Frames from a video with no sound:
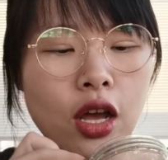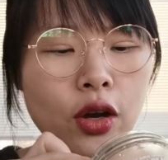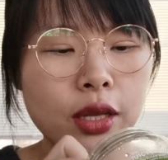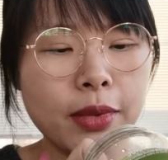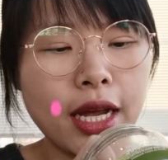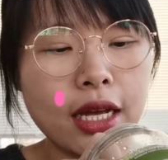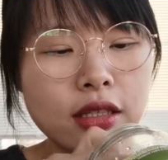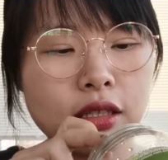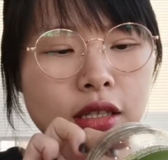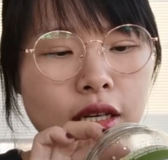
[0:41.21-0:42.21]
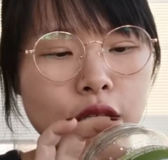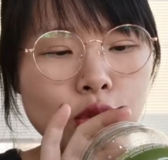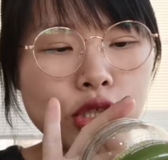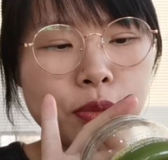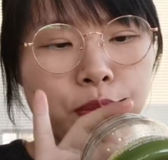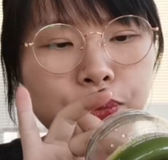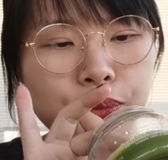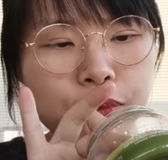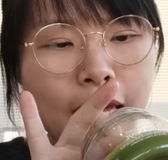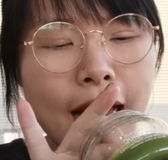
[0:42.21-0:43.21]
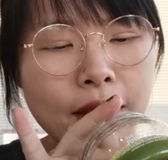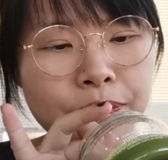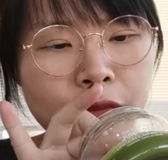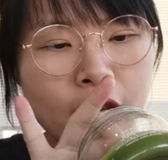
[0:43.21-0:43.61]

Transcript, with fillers: 我给你们看它的颗粒，就是它。